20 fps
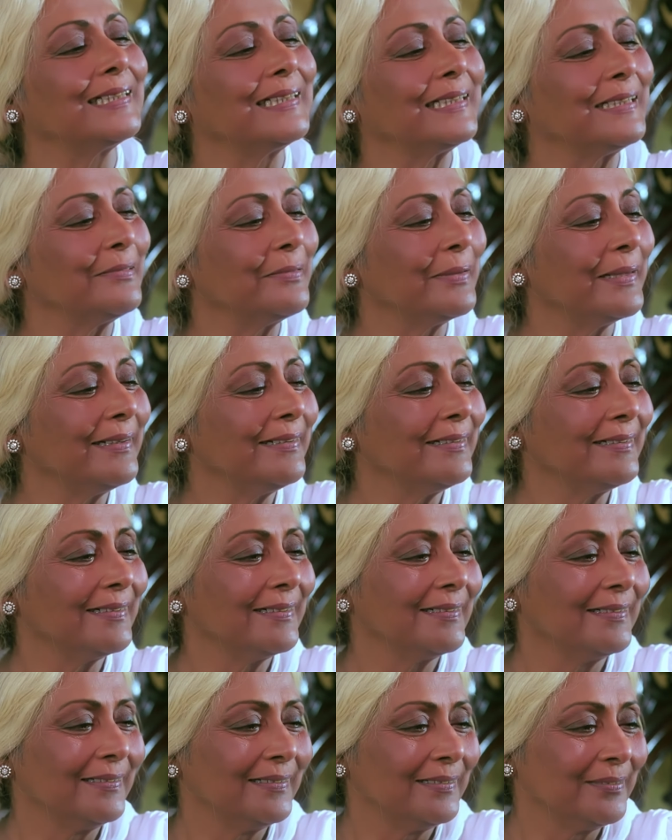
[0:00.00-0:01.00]
না রে দিদি
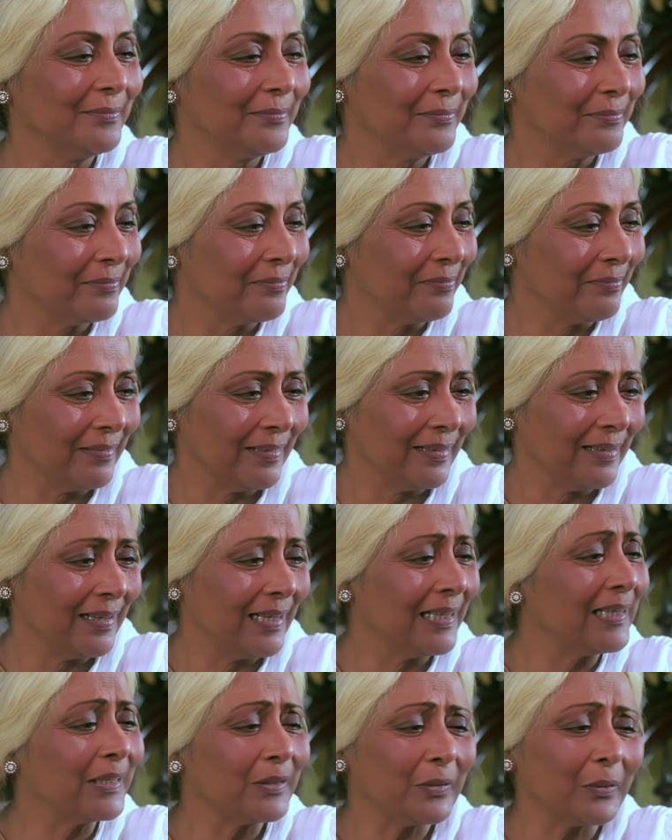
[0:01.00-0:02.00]
ভাই
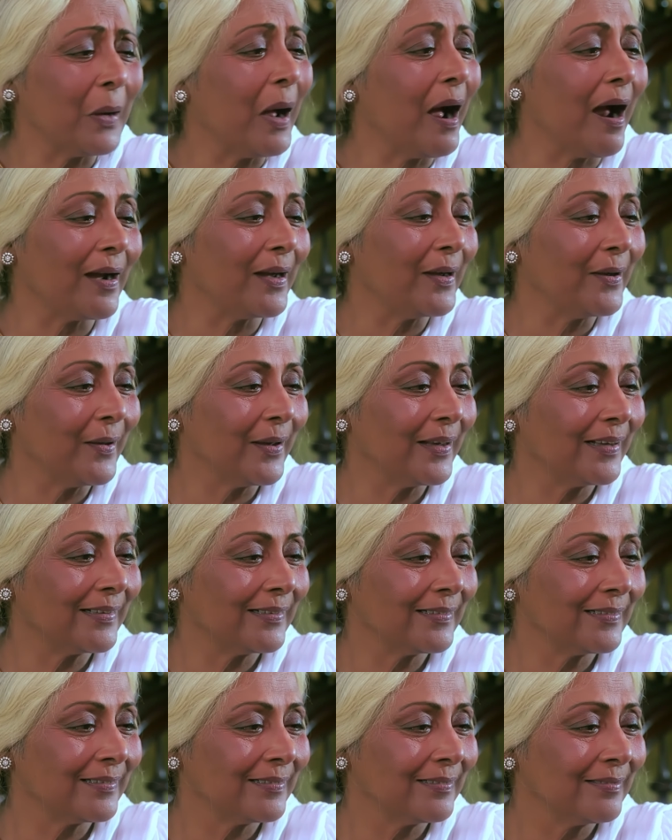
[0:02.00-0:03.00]
এটা তো হার
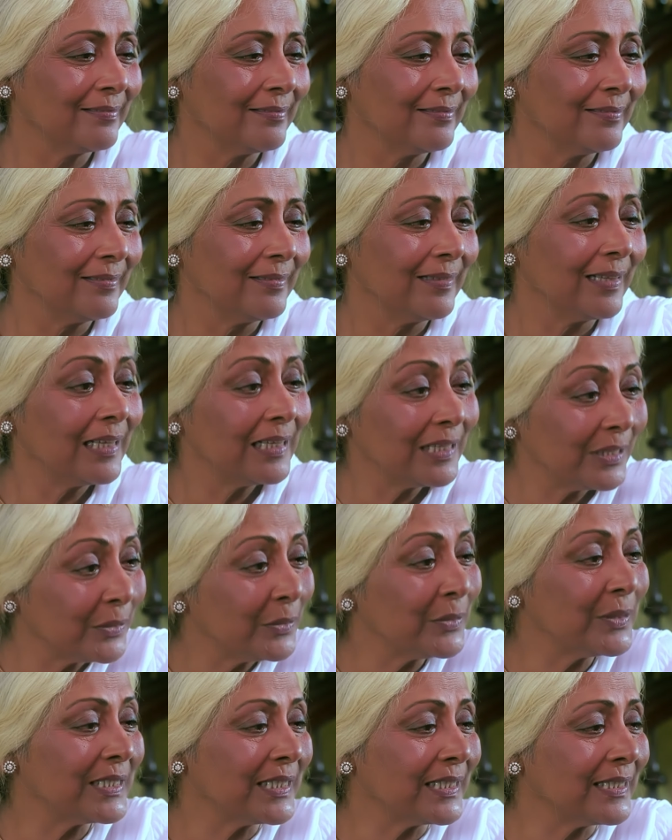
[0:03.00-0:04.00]
নয়
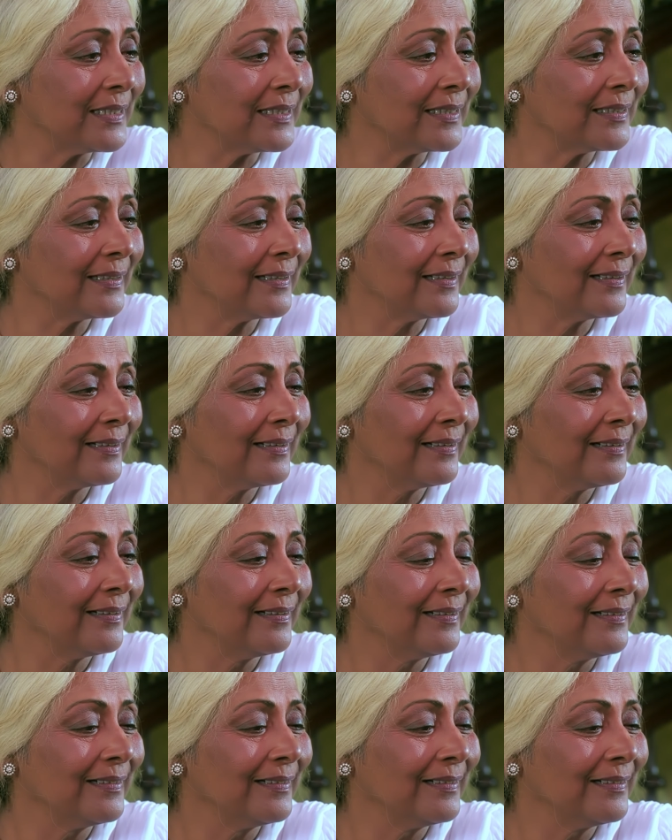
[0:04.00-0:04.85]
এটা তুই জিত